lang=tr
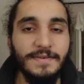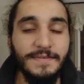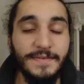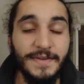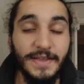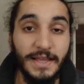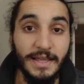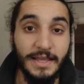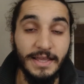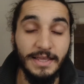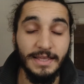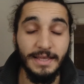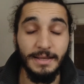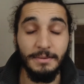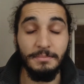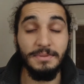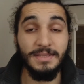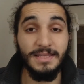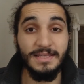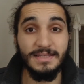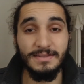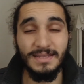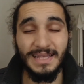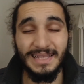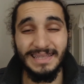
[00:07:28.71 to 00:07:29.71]
şey falan. Ya
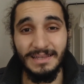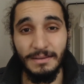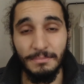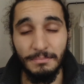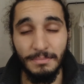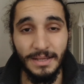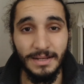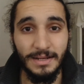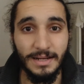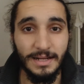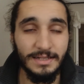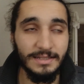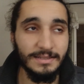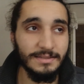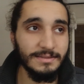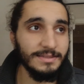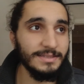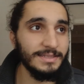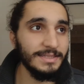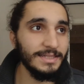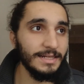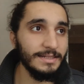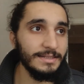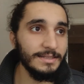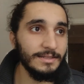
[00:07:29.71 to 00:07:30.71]
bir de zaten ben hani
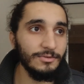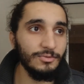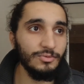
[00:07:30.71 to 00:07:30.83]
dışarıda